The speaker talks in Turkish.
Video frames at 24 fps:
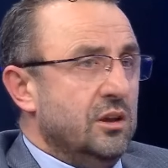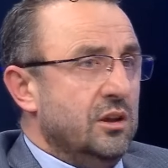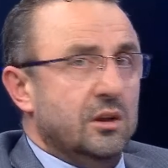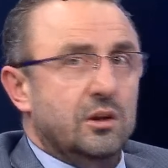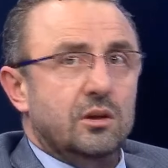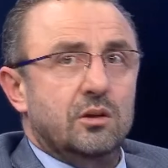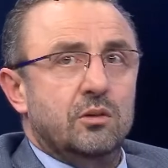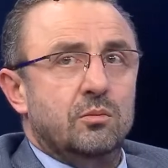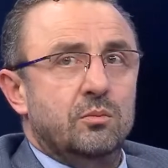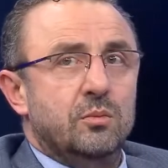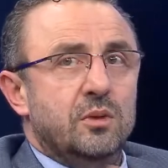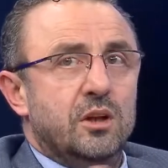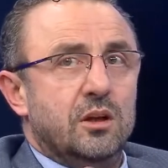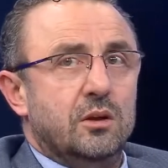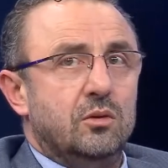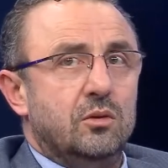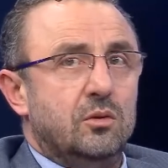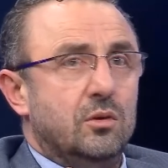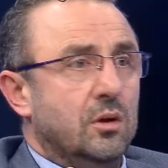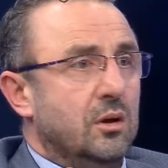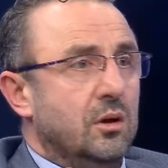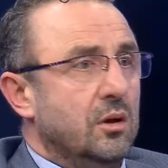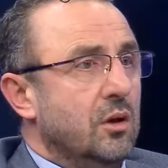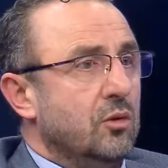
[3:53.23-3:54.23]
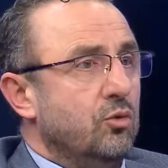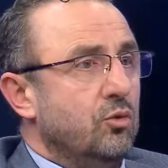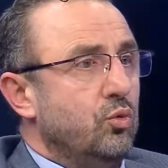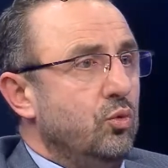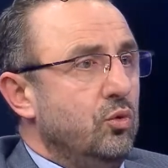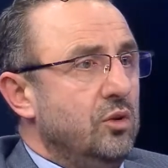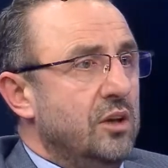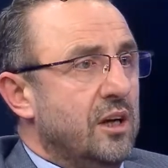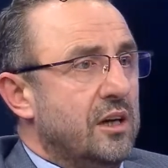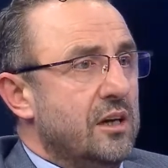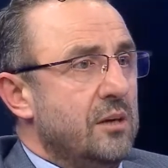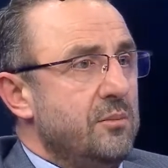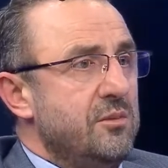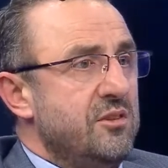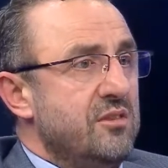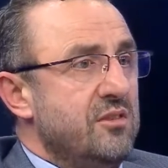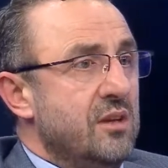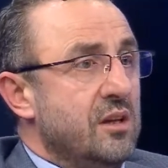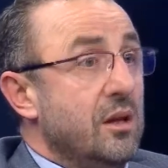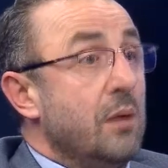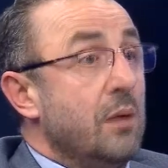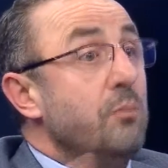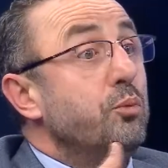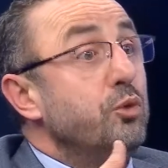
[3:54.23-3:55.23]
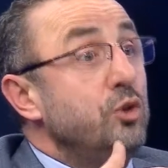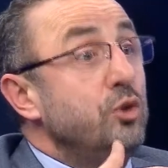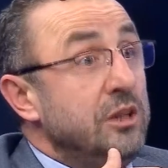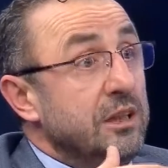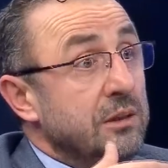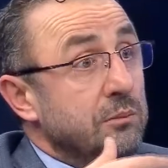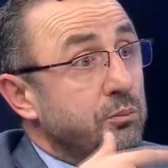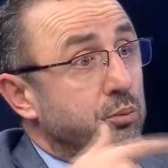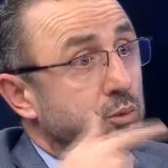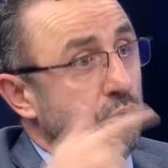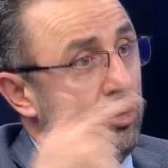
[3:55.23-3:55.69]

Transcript: Şimdi Suudi Arabistan'dan Putin,